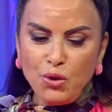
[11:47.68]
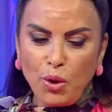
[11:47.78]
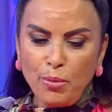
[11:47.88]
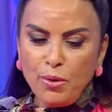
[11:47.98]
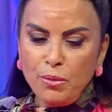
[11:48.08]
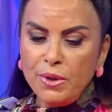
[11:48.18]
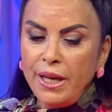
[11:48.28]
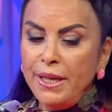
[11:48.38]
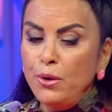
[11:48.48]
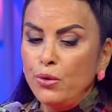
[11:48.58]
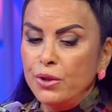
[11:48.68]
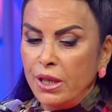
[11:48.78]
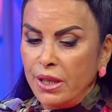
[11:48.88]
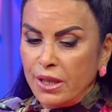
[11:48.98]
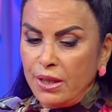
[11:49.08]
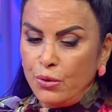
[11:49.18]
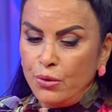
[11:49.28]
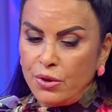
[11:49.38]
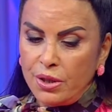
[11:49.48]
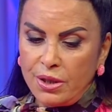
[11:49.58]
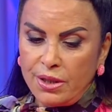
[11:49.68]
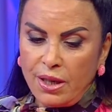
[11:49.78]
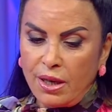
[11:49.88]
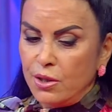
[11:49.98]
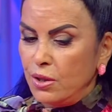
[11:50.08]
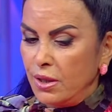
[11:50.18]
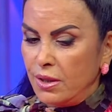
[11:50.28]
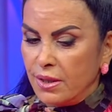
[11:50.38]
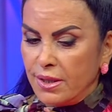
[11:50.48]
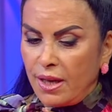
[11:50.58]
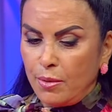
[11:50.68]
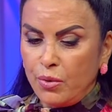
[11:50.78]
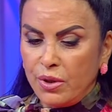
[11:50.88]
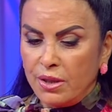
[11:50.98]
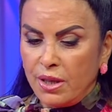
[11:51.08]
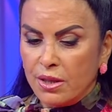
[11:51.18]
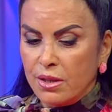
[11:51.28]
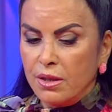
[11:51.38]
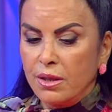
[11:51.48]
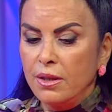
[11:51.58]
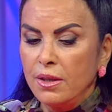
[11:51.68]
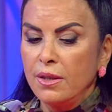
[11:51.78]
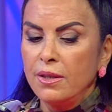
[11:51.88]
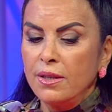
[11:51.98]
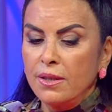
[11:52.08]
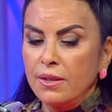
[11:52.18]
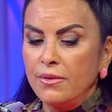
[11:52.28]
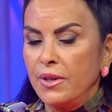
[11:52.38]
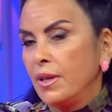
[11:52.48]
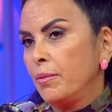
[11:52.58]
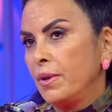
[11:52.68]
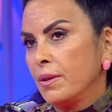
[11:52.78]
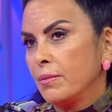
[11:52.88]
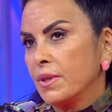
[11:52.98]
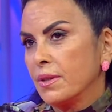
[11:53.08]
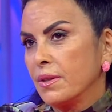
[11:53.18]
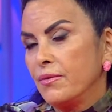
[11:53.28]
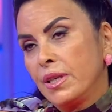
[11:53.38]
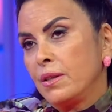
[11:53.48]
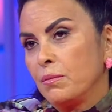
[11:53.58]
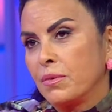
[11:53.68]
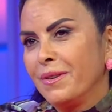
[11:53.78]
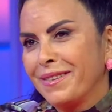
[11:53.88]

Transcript: toplumun en öncelikli üç ihtiyacı nedir? Sen bu ihtiyaçlara yanıt verebilir misin? Veririm.